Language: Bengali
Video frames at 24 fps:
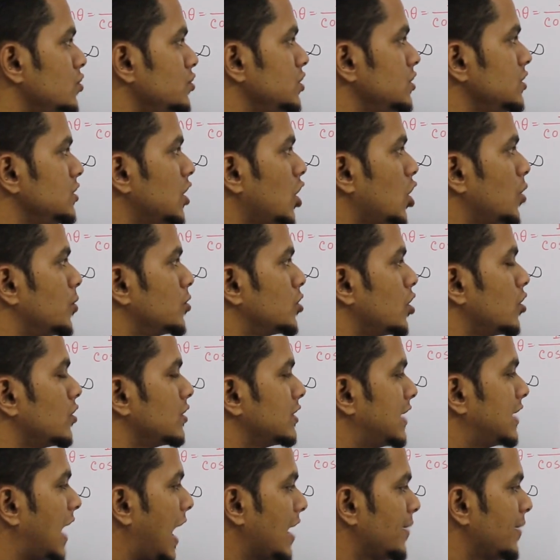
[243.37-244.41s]
যখন চিন্তা করবো তখন
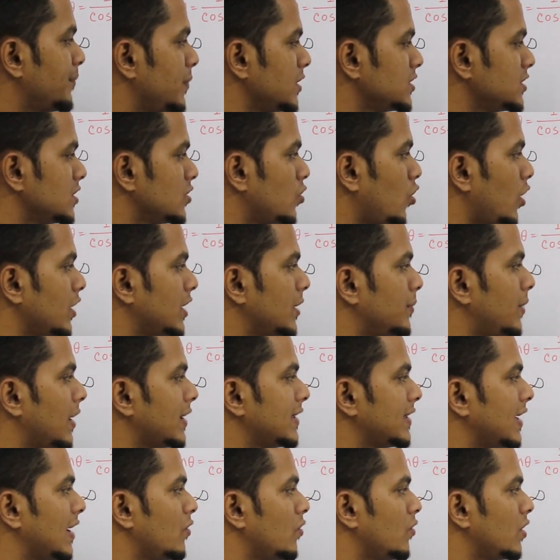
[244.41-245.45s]
ডান পাশে কয়টা
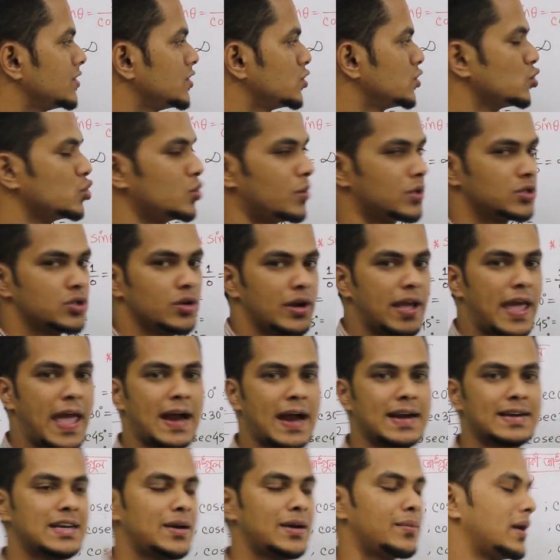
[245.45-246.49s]
বাকি আঙ্গুল আছে শুধুমাত্র
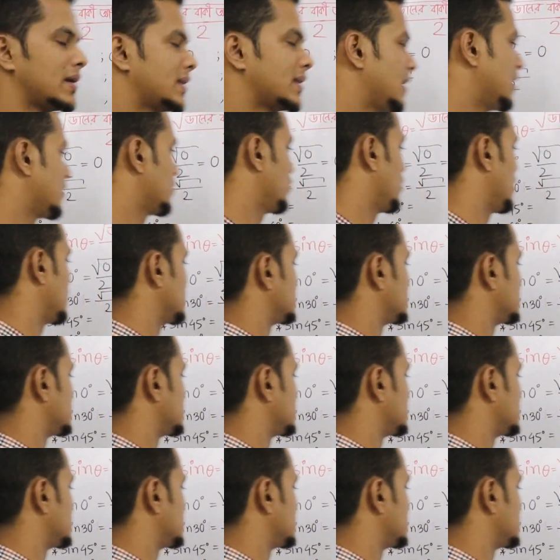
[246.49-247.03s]
একটা বাকি আঙ্গুল